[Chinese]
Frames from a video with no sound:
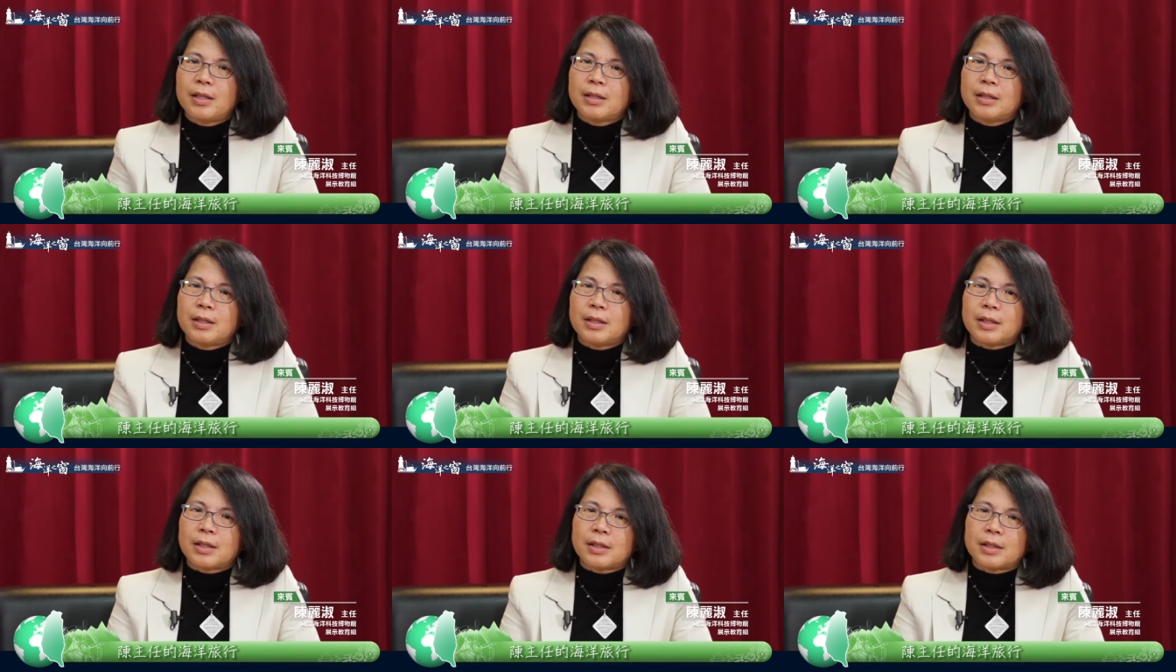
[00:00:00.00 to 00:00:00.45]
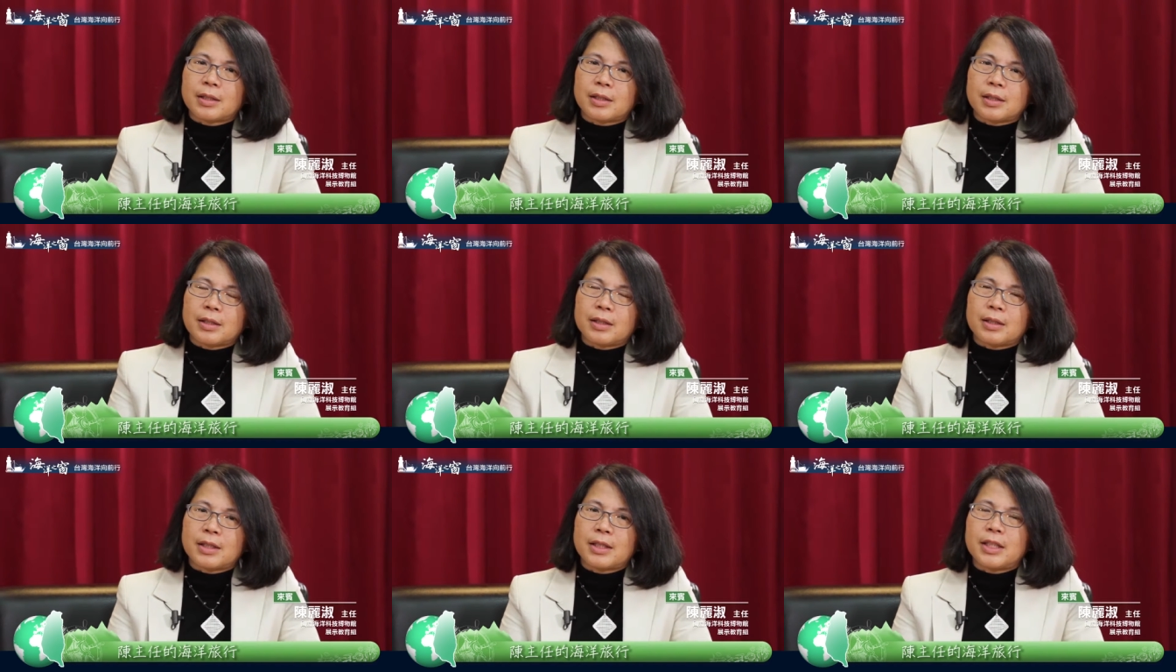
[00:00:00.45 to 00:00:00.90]
那个
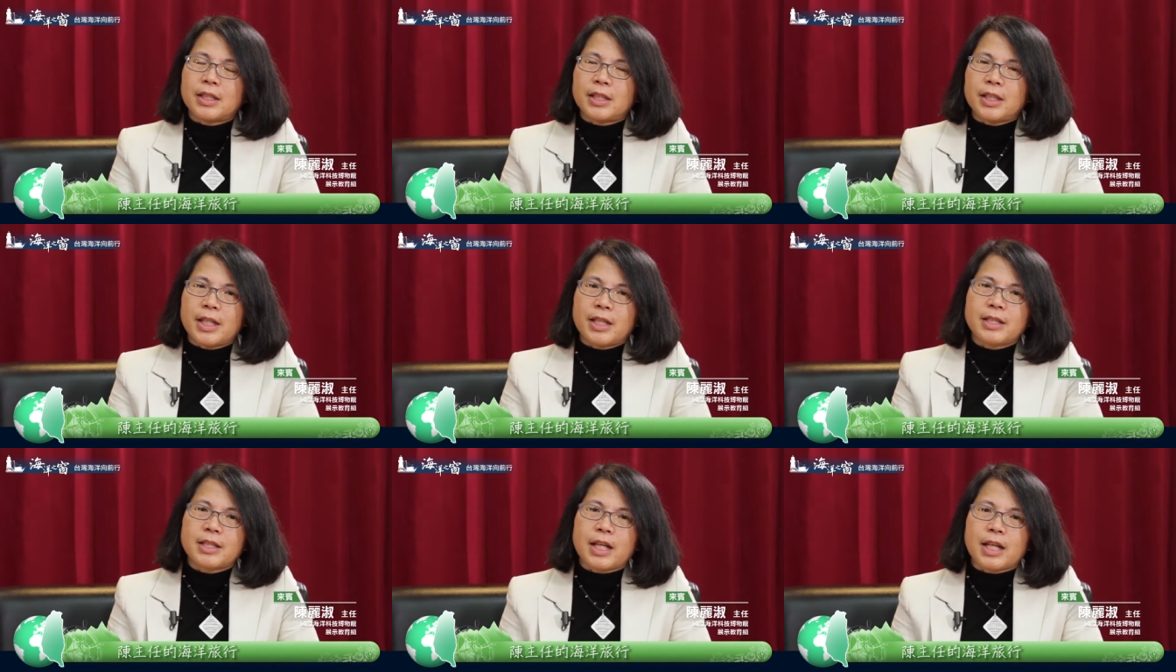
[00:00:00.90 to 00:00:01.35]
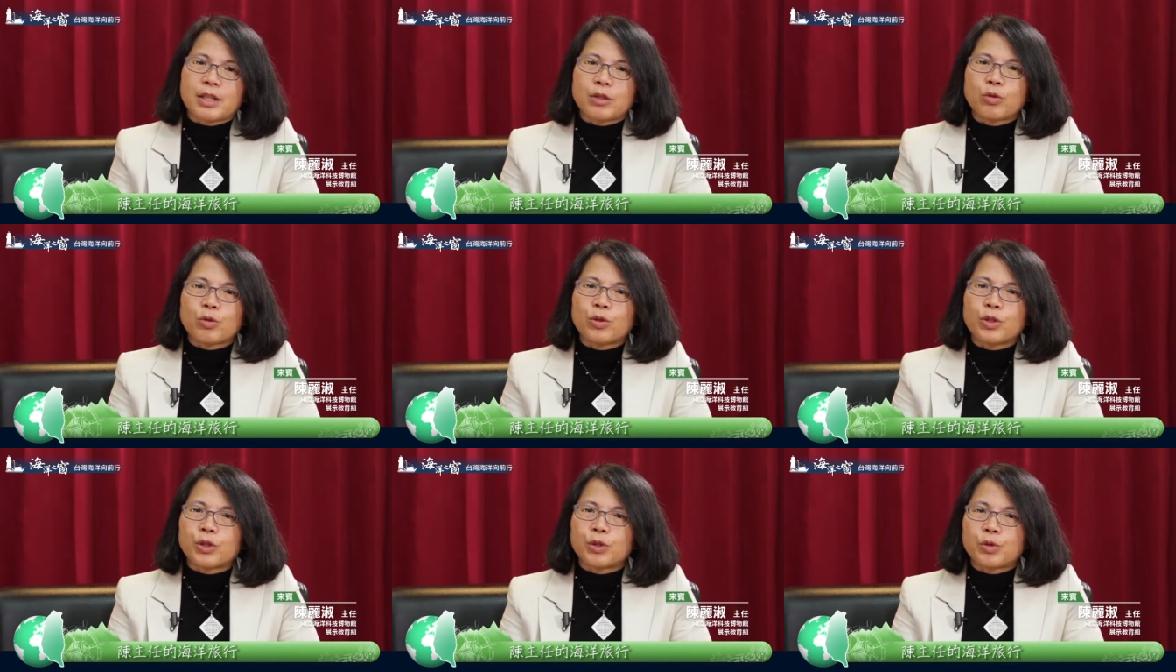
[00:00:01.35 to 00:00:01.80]
核能电厂
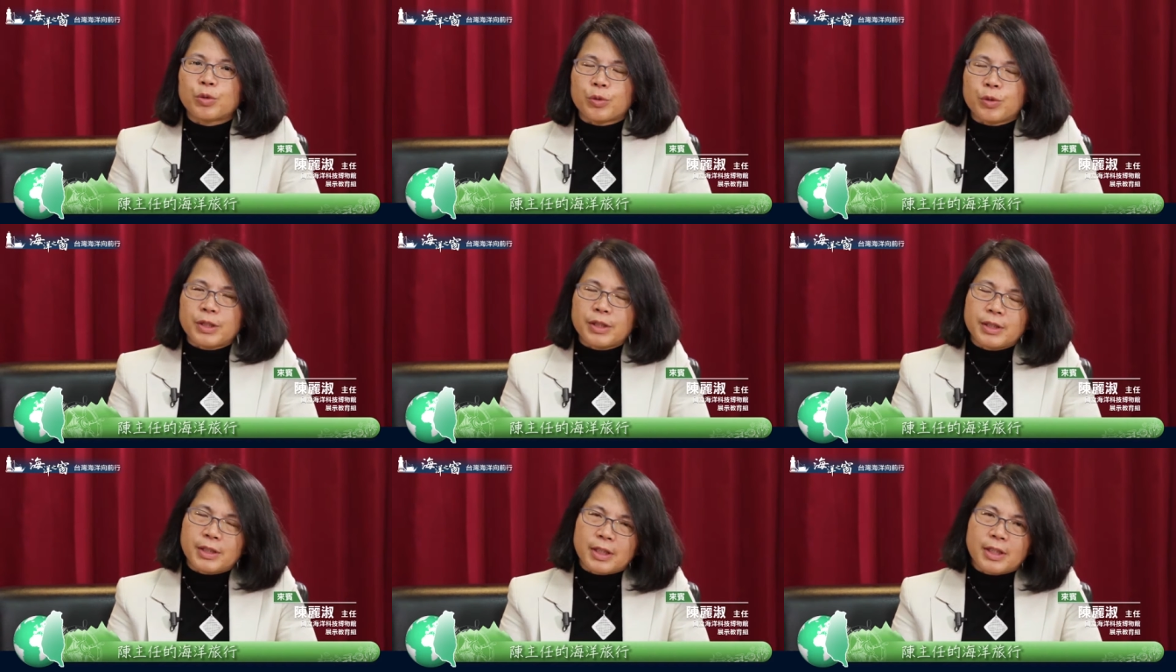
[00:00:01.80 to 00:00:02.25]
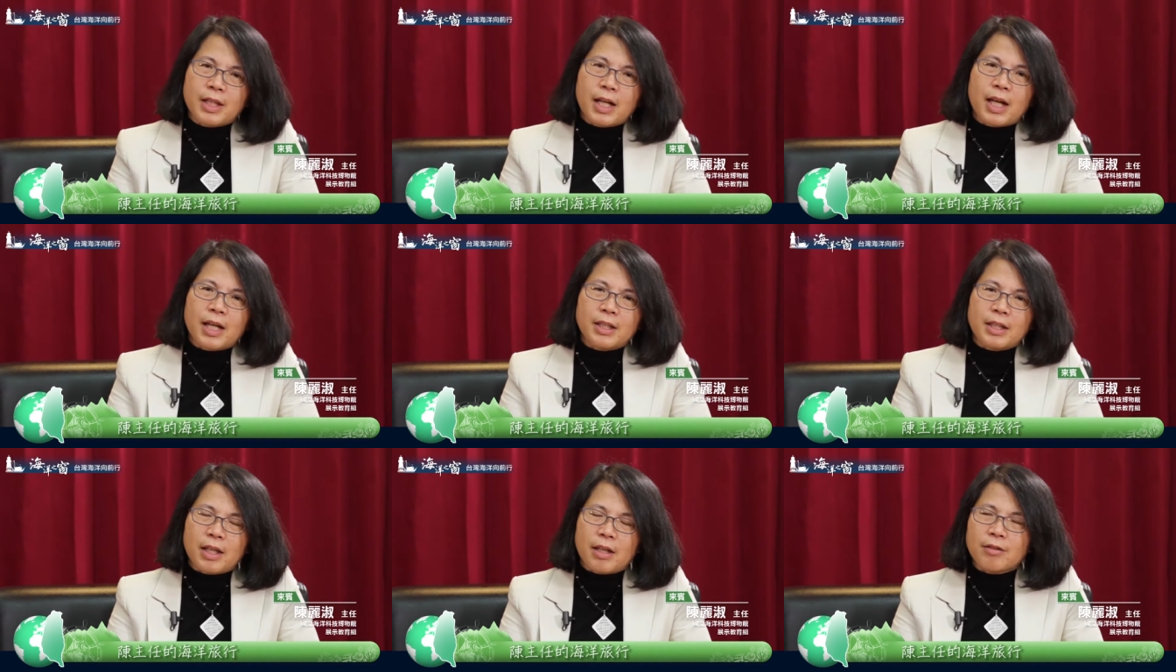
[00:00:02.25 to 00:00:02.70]
做所谓的生
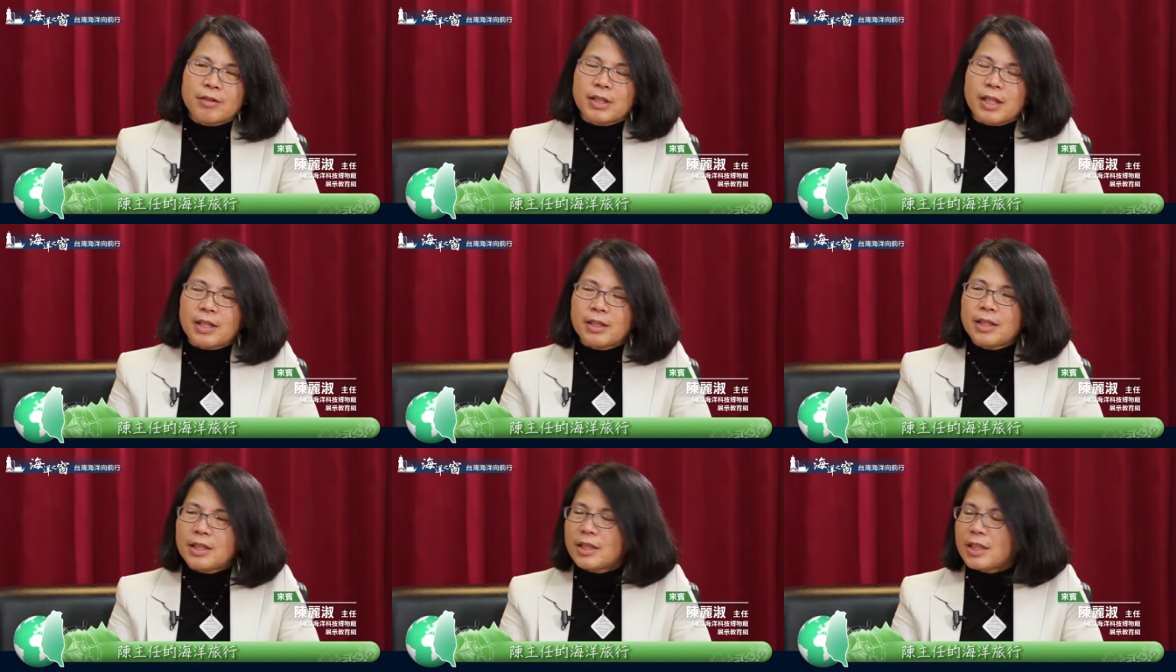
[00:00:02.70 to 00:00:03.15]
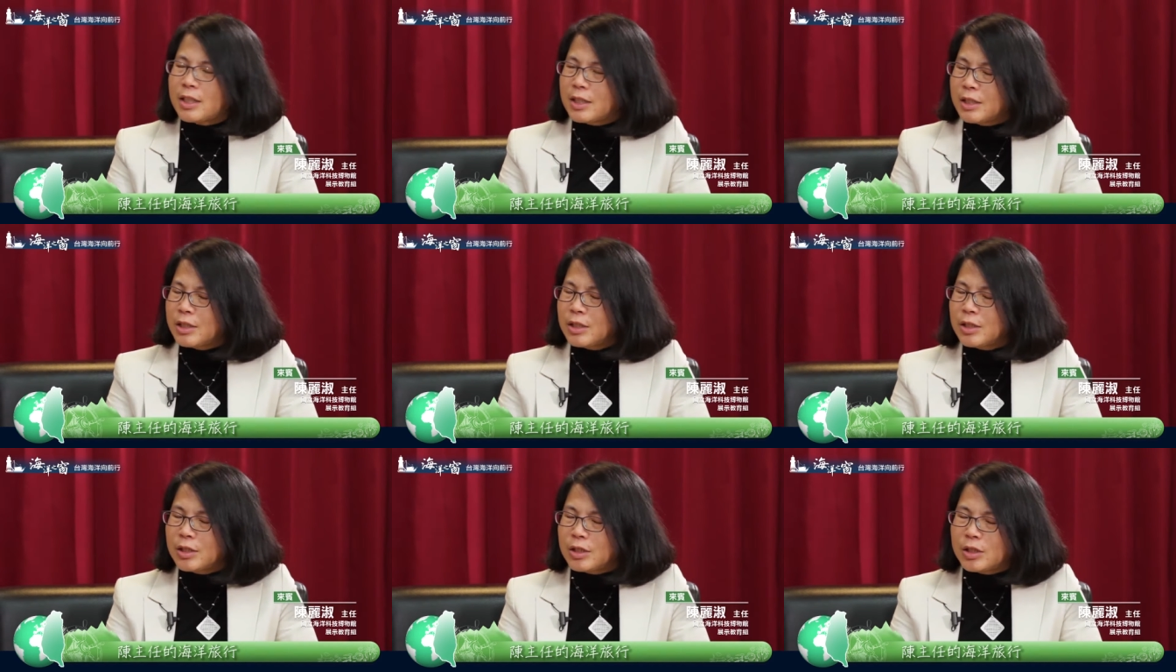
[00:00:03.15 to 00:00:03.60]
态调查，那肯
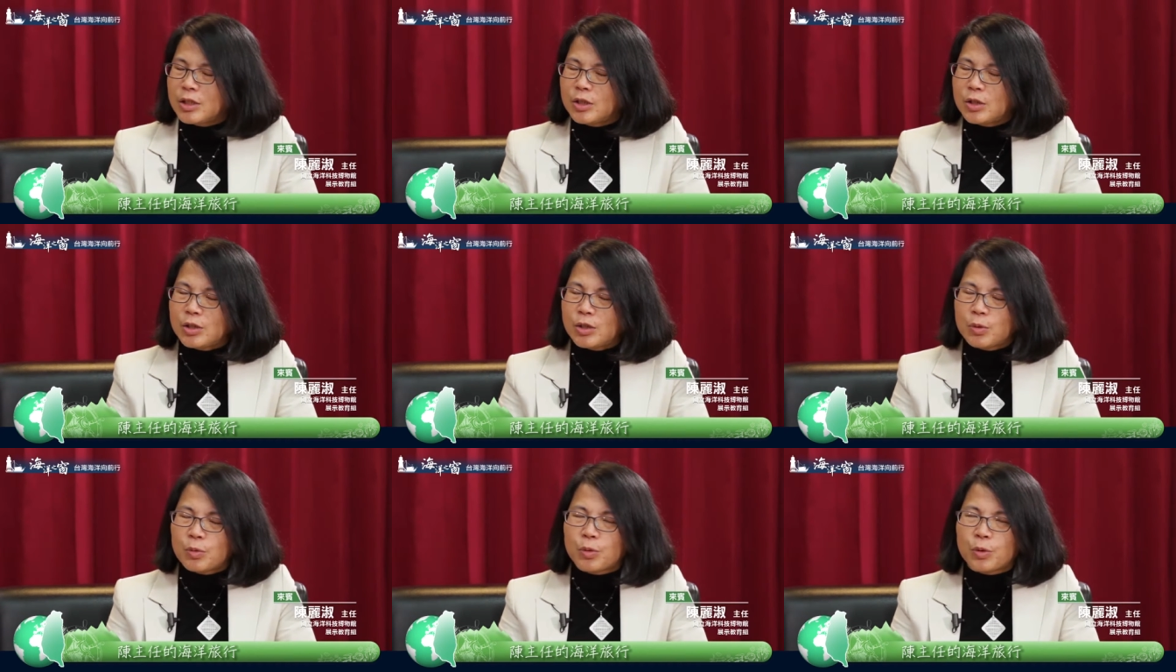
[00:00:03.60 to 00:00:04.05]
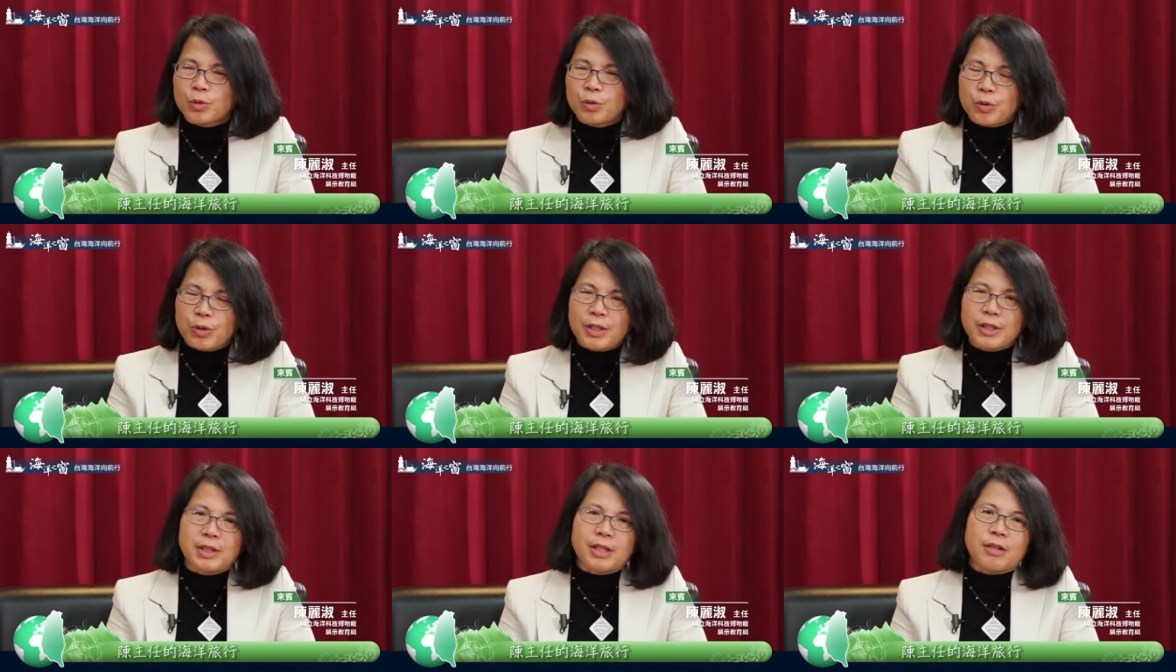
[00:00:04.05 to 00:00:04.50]
定是就是我
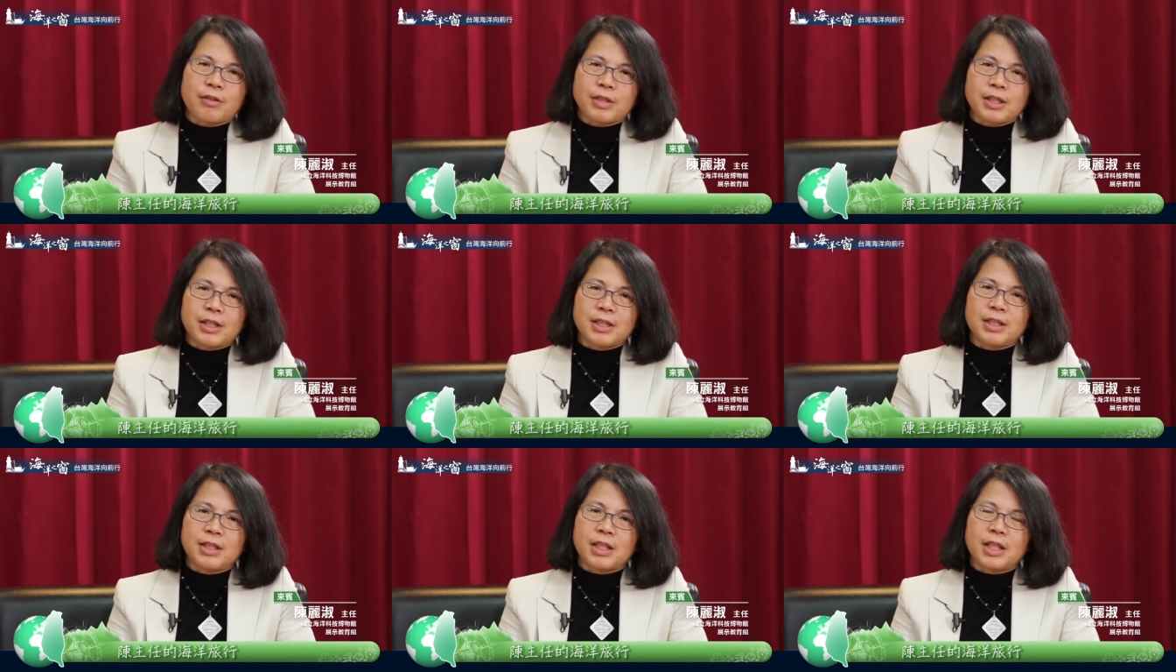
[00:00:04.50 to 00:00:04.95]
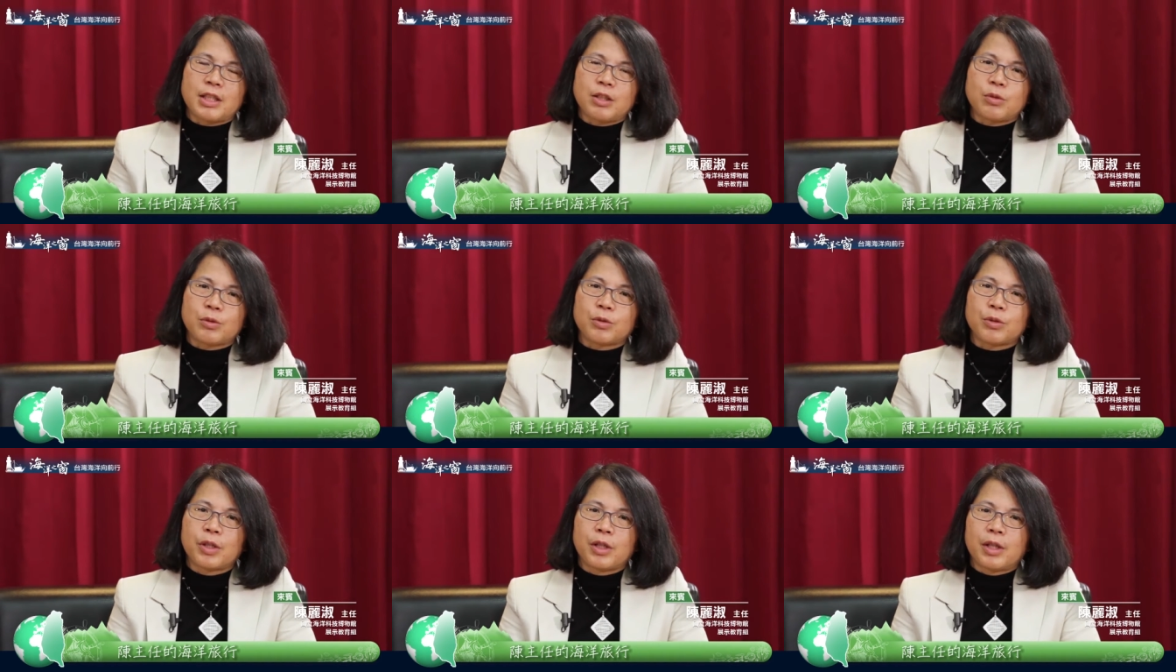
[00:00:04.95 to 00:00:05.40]
最早期接
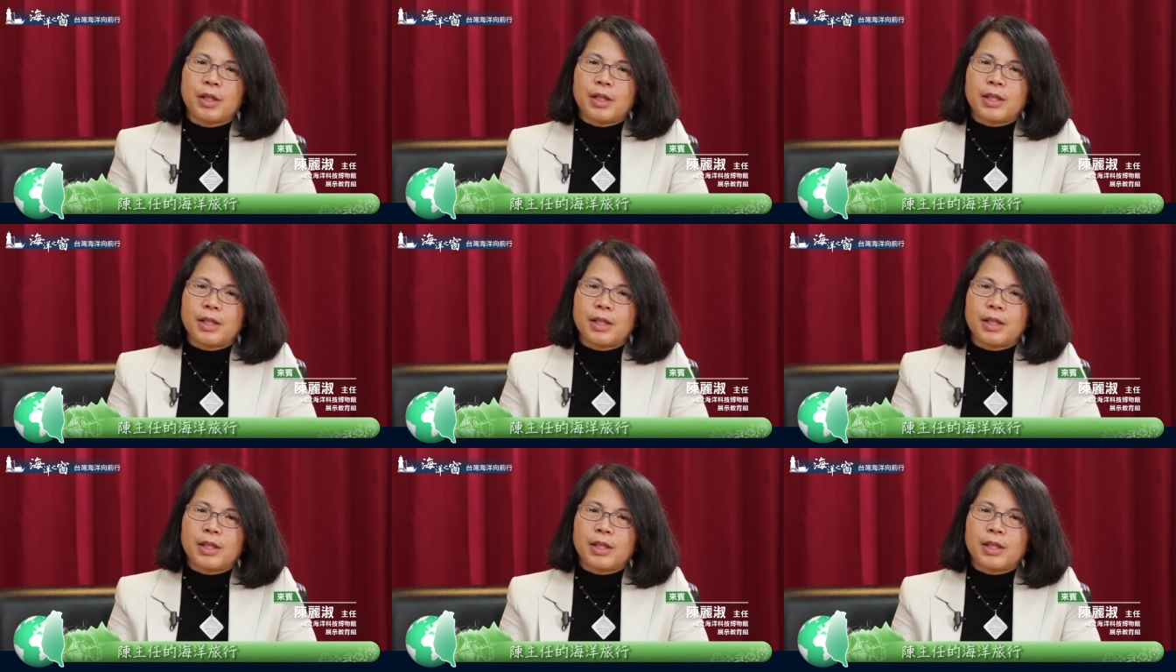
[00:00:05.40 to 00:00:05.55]
触